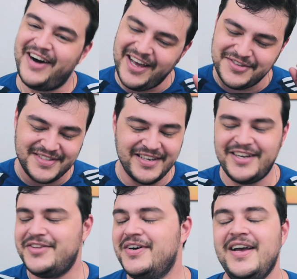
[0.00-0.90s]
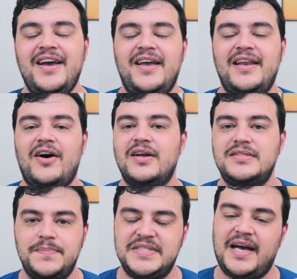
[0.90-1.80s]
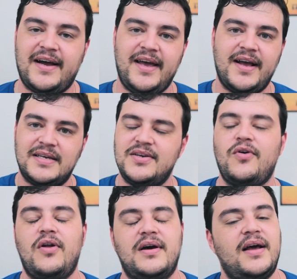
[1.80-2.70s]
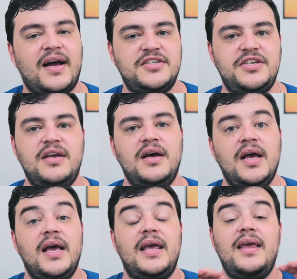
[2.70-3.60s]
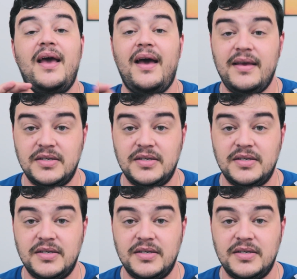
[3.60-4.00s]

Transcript: vai usando e na hora que você precisar carregar, você coloca na caixinha e é